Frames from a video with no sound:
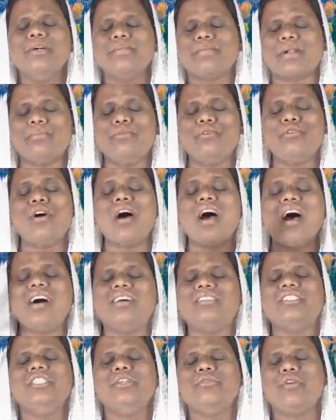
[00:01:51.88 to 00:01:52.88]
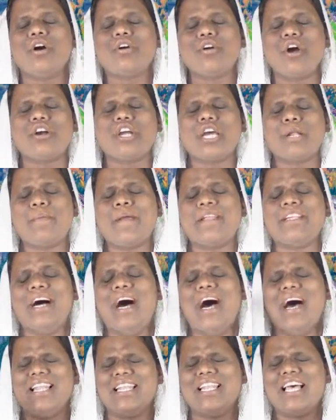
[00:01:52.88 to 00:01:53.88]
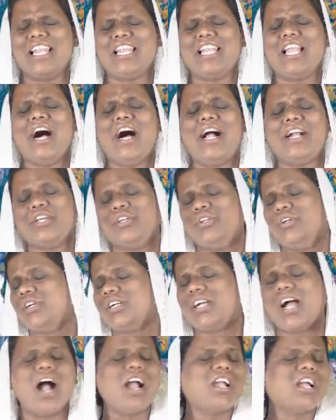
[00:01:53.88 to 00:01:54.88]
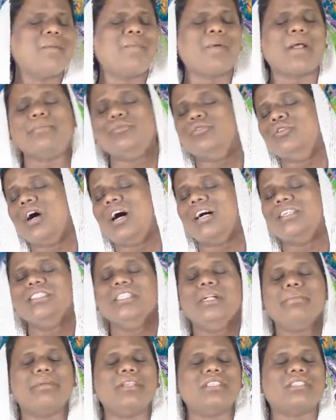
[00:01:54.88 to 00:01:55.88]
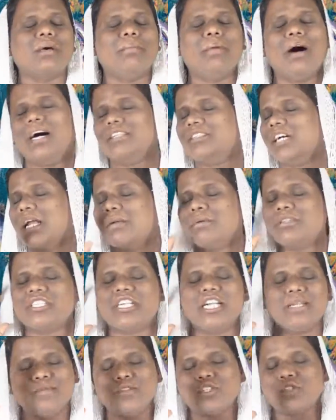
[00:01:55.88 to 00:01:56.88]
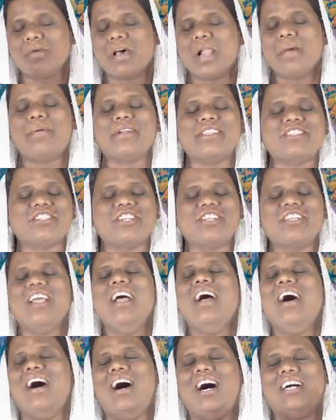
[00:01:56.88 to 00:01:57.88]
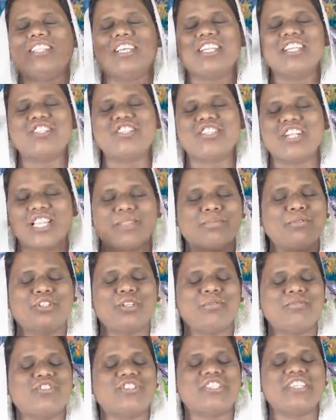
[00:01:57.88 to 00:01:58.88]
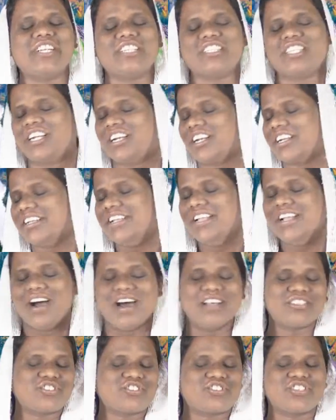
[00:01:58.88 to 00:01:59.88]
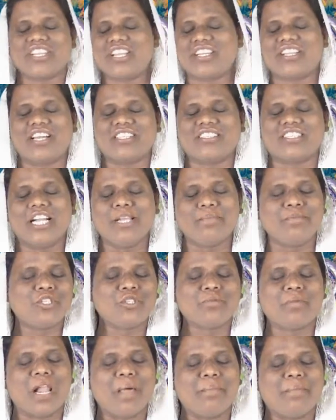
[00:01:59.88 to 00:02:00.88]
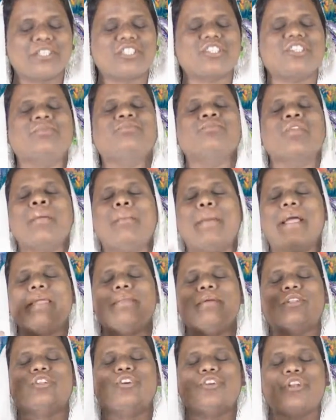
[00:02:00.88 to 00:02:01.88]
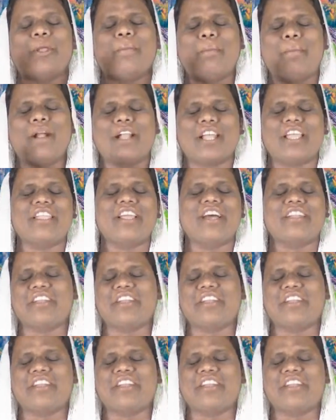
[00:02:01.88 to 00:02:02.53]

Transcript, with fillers: ప్రభువా పైన అల్లల్లాడును గాక ప్రభువా మీ సమాధానం ఇచ్చి నడిపించి బలపరచండి ఆదరించండి అద్భుతం చేయండి తండ్రి ఆశ్చర్యకాల్చి నడిపించి బలపరచడం మహిమతో నేంపండయ్యా